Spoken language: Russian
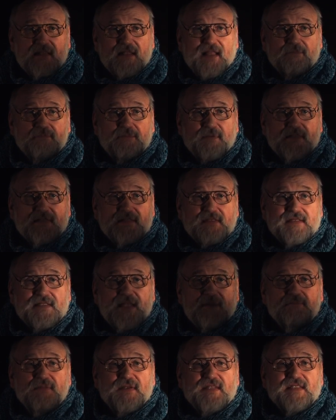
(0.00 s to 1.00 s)
напис
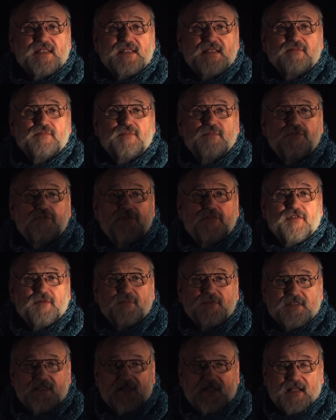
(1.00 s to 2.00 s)
записанном
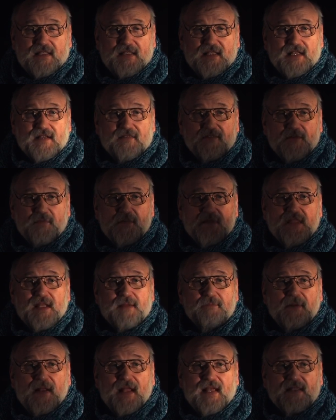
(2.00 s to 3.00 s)
буквами, закодированными
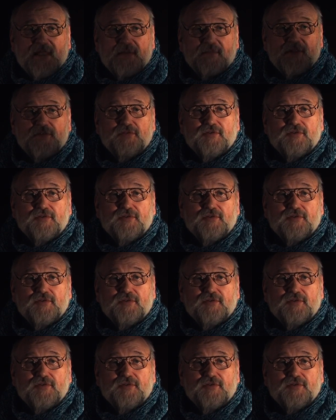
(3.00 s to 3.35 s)
триплетами